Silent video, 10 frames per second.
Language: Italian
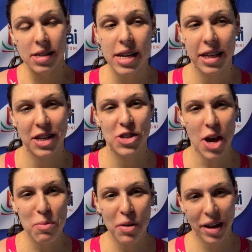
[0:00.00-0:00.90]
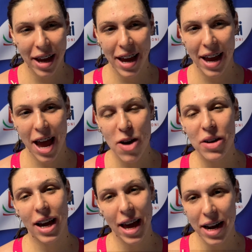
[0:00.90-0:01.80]
Sì, diciamo che è
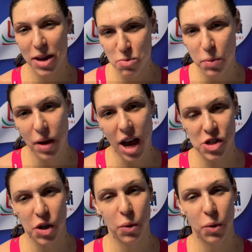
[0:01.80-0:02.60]
una gara che mi piace,